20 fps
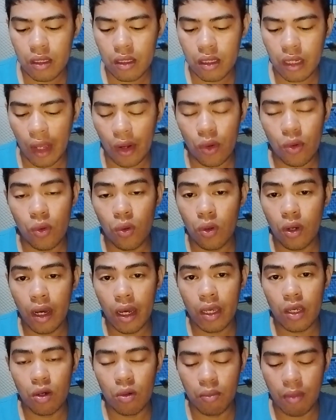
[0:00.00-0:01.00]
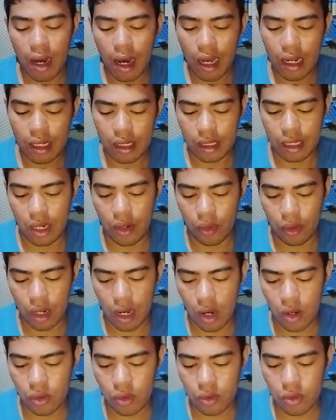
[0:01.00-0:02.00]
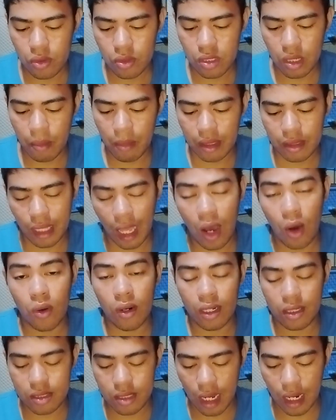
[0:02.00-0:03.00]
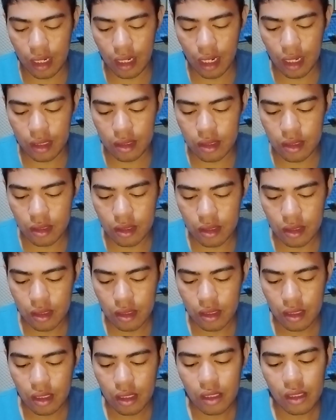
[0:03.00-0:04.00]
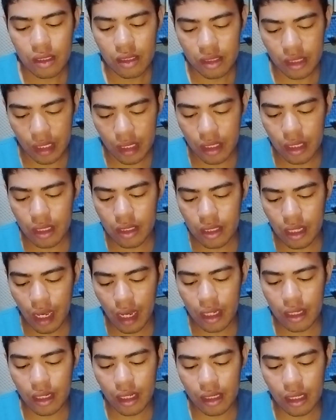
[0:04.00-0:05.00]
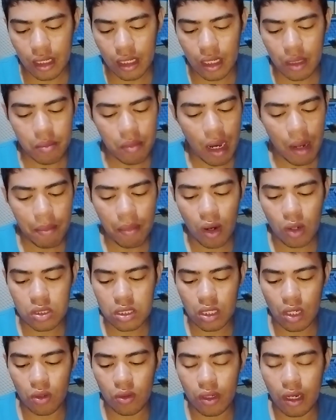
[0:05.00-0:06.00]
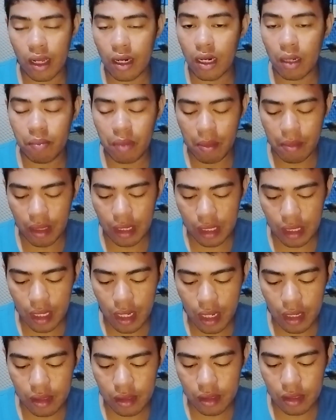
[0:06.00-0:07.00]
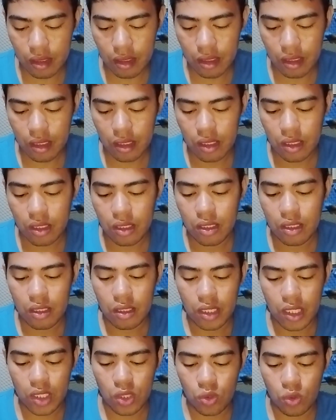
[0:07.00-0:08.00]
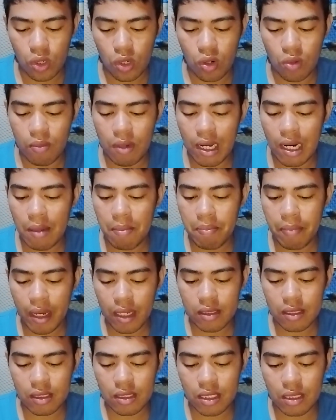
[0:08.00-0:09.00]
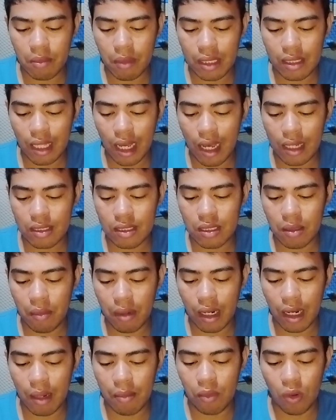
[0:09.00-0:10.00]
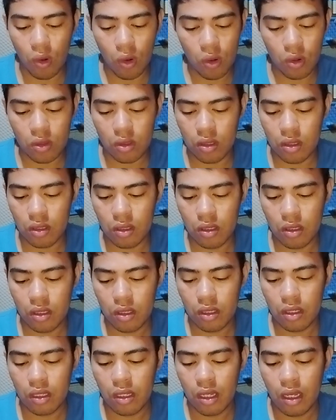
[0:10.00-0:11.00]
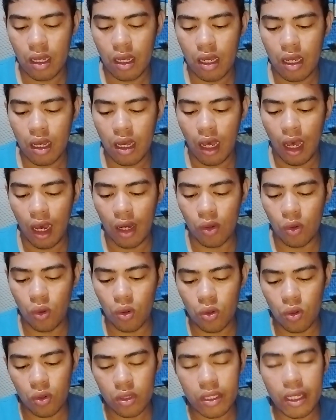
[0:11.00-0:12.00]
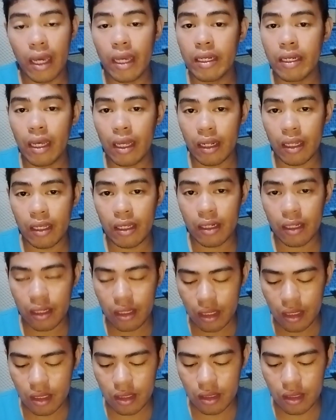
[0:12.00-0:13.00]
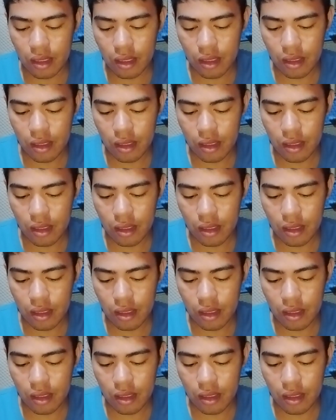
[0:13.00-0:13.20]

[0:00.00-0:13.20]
Karunungay umaalingaw-ngaw sa mataong lansangan. Tinig niya'y nangingibabaw sa lugar na pamilihan. Ito'y lumalampas sa mataas na mga muog. Ang ugong niya'y naririnig